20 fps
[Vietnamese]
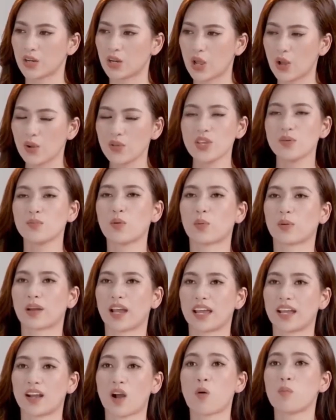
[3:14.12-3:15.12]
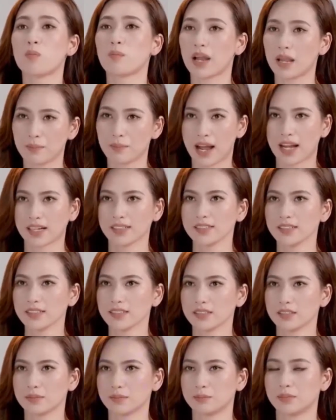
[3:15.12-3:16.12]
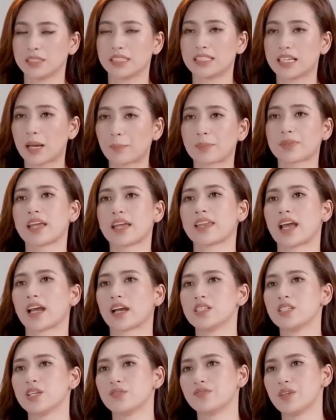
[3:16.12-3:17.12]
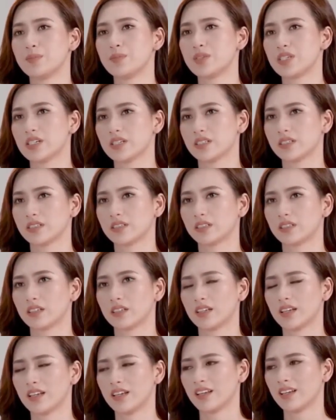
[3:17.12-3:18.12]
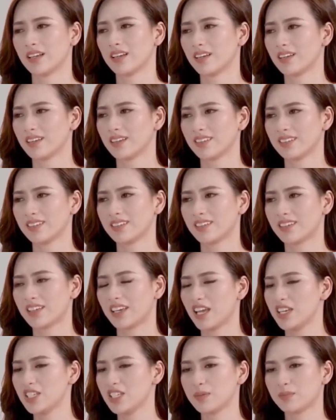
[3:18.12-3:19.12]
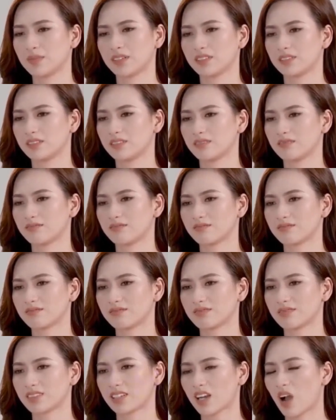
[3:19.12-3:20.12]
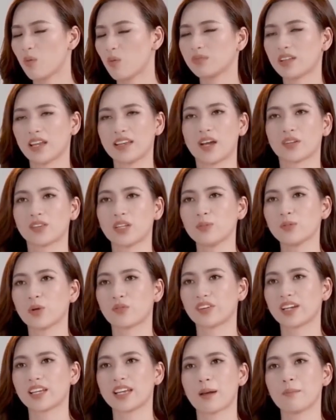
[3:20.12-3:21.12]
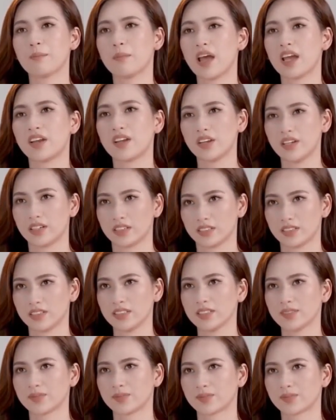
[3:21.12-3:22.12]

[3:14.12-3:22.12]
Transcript: nếu như một ngày không may mắn mình gặp tai nạn ở trên phim trường khiến cho mình không thể nào tiếp tục với cái đam mê đó nữa